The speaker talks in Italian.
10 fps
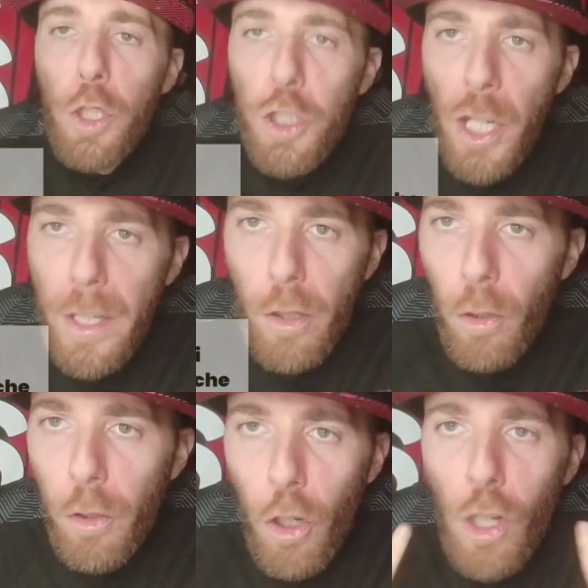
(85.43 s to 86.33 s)
di
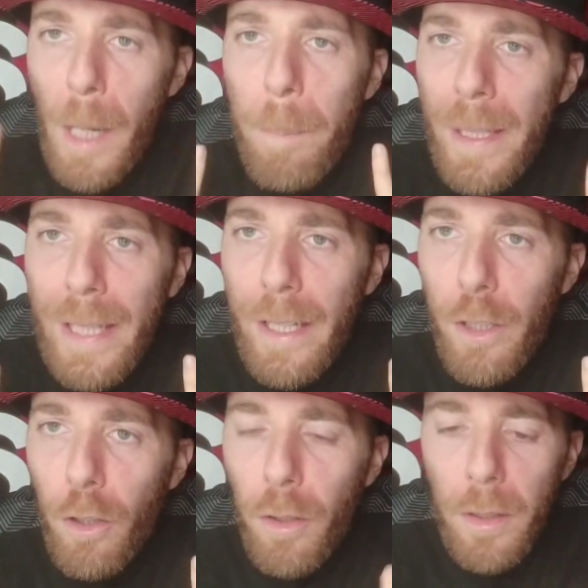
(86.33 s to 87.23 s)
genio? Non l'ho capita
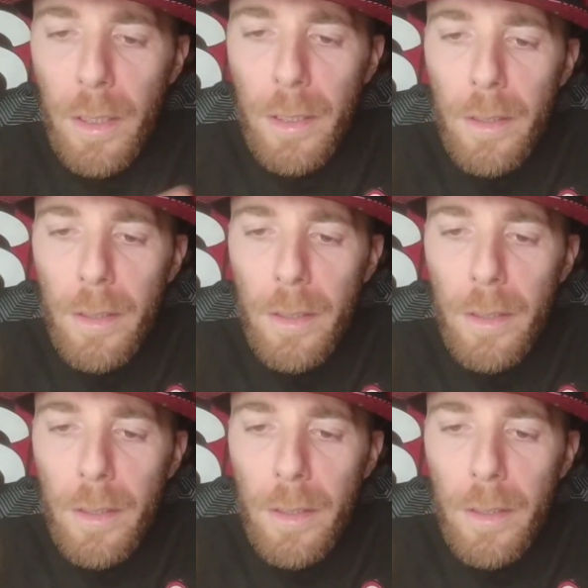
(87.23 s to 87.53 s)
io.